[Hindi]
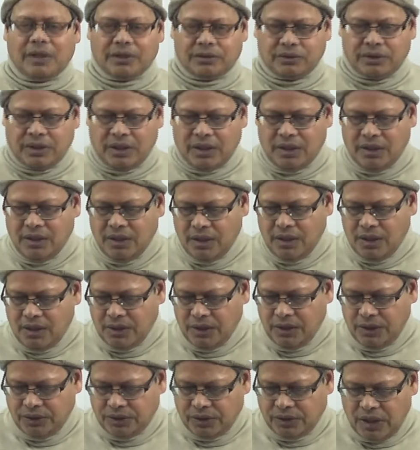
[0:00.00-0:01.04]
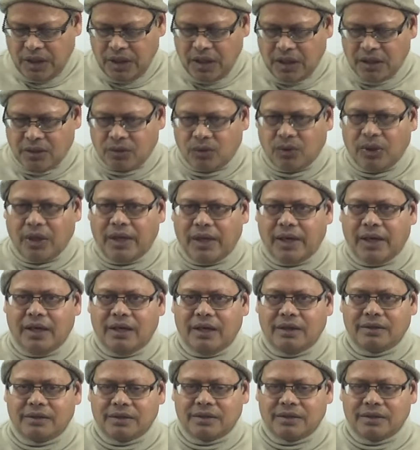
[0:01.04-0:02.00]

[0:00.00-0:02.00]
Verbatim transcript: लगता है इतना रुलाया